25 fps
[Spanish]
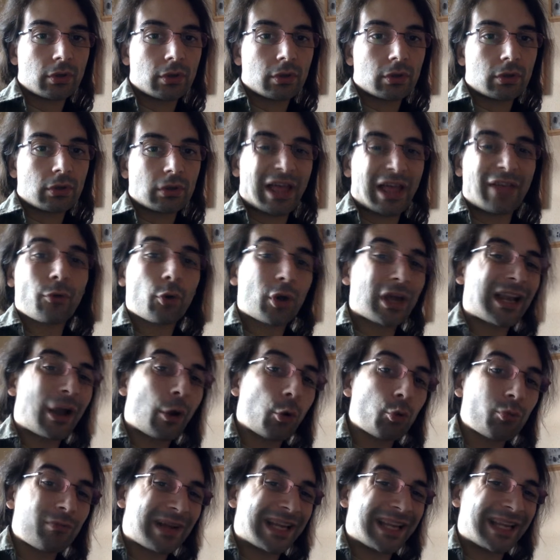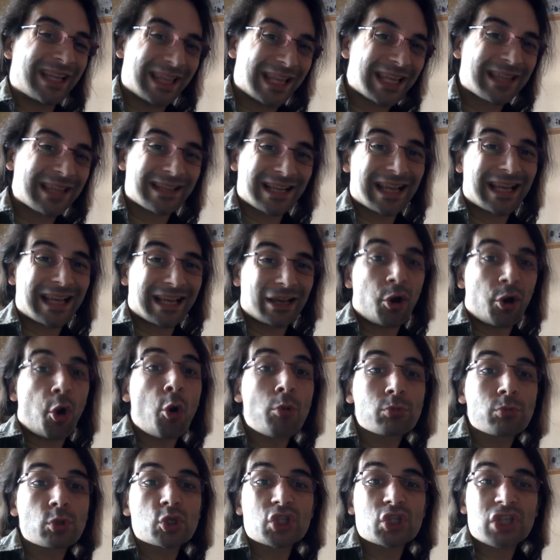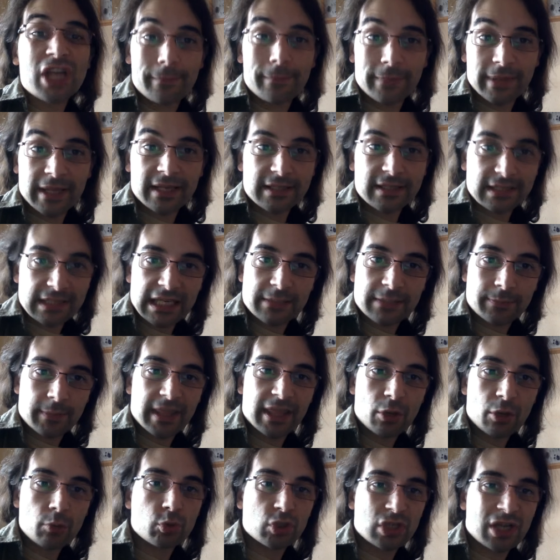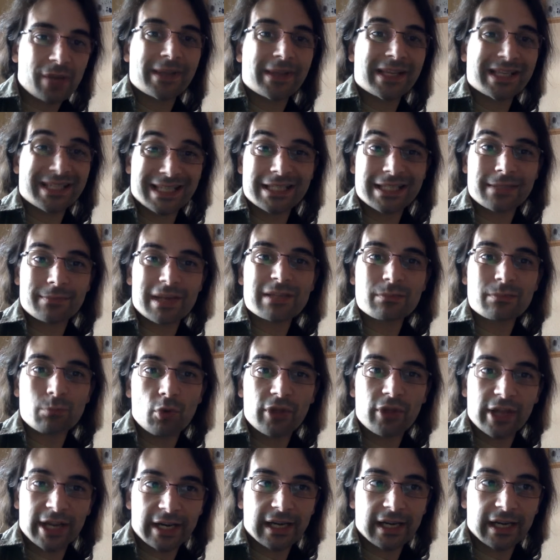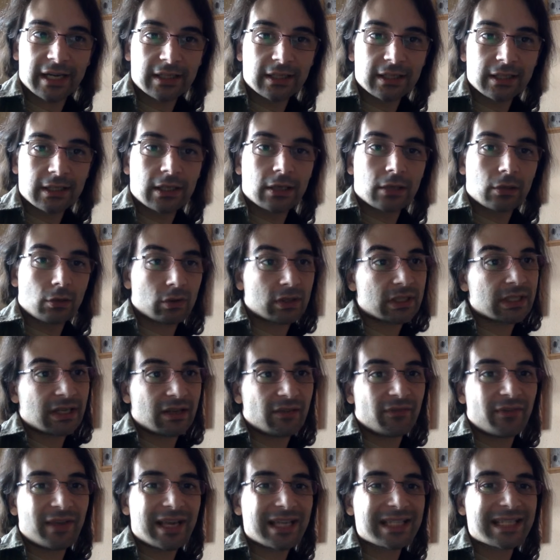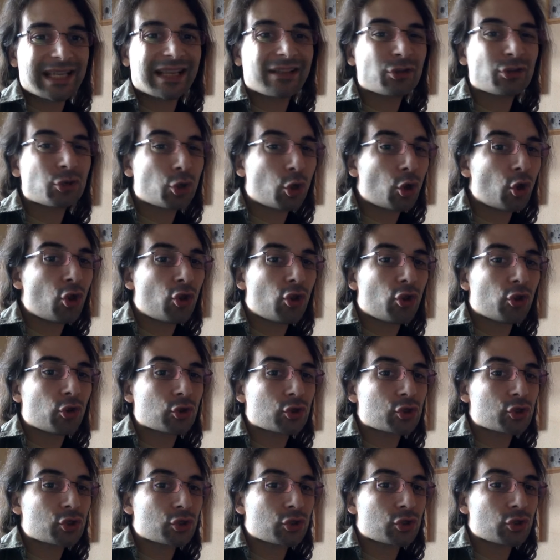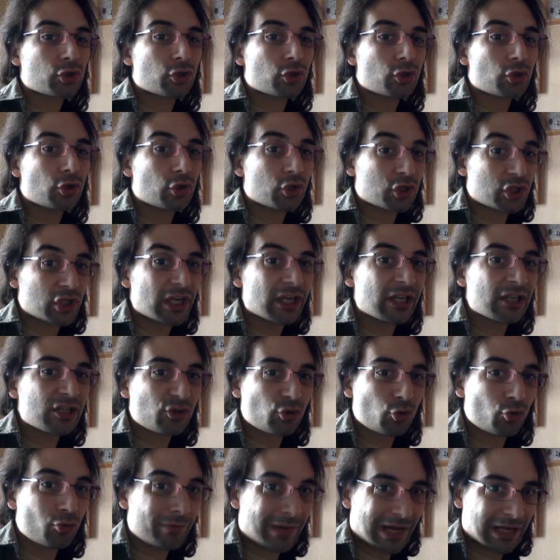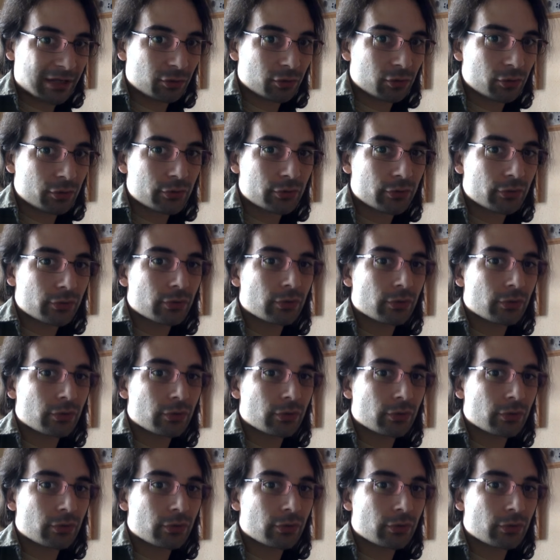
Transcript: Dado que la humanidad, eh, Homo sapiens, la especie Homo sapiens es más moderna, lo que significa es que todos los seres humanos